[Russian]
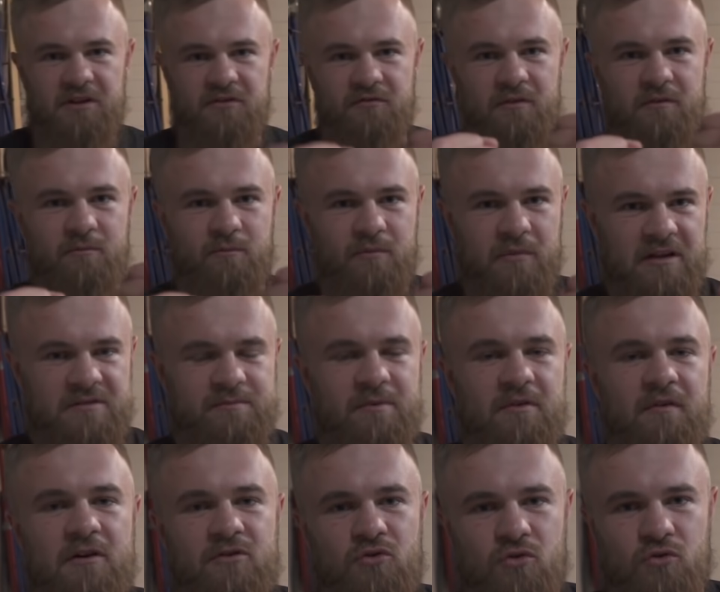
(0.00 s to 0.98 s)
бить,
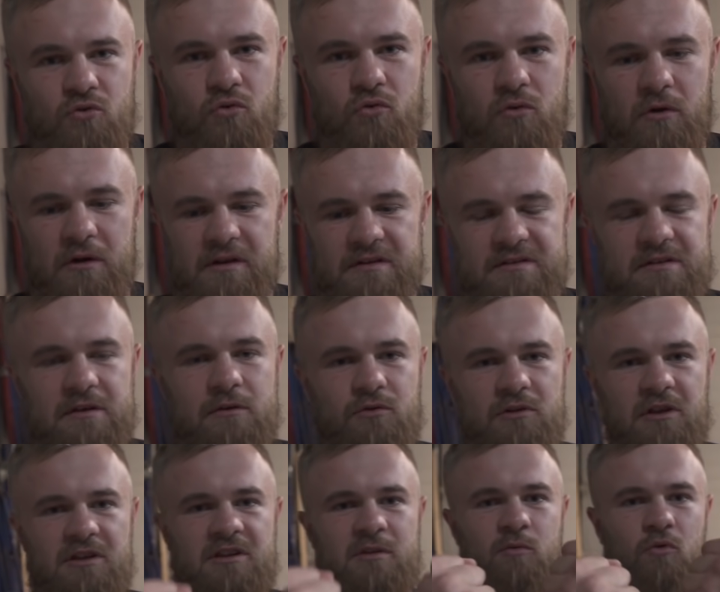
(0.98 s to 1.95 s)
разбивать друг друга лица
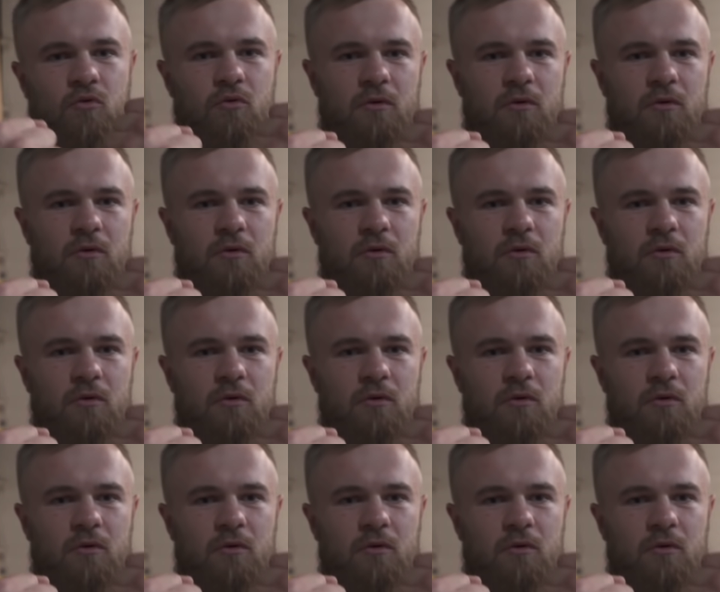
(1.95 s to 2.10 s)
вот этими